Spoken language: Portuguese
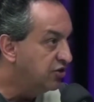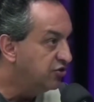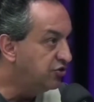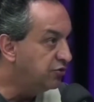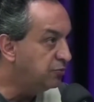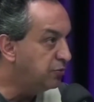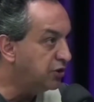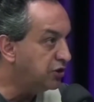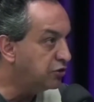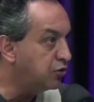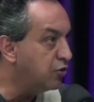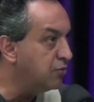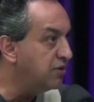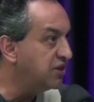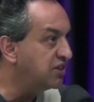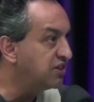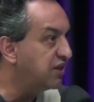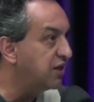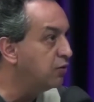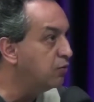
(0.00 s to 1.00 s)
Depois
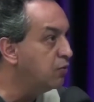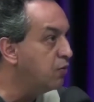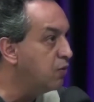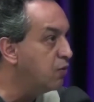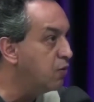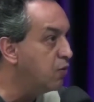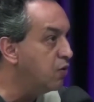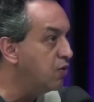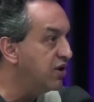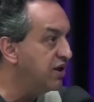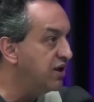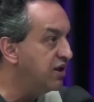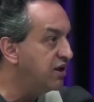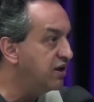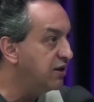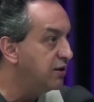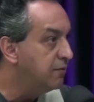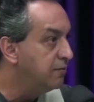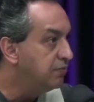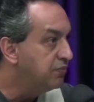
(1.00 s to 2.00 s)
começaram a
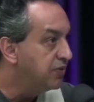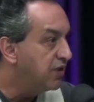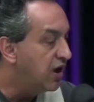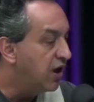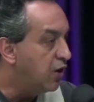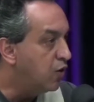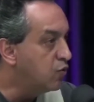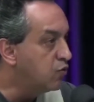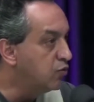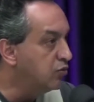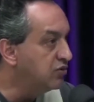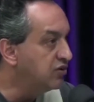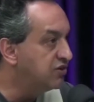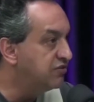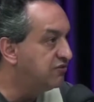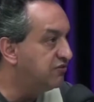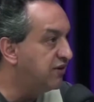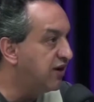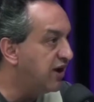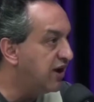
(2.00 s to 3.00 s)
ocorrer alguns
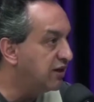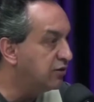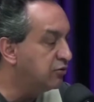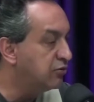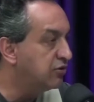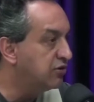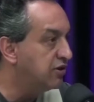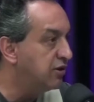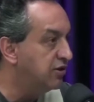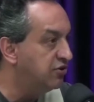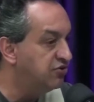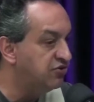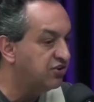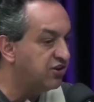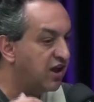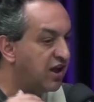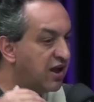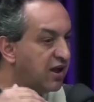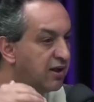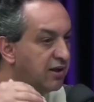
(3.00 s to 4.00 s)
fatos
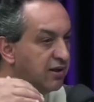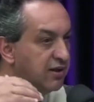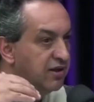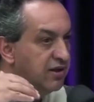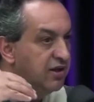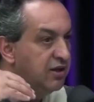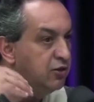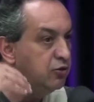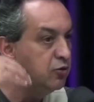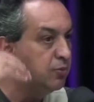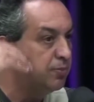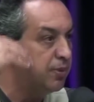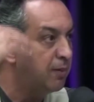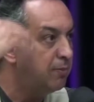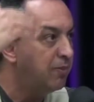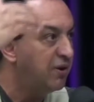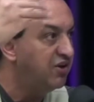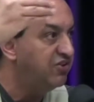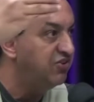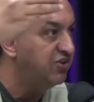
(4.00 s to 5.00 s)
já indo para a
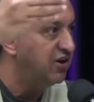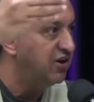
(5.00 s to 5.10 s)
parte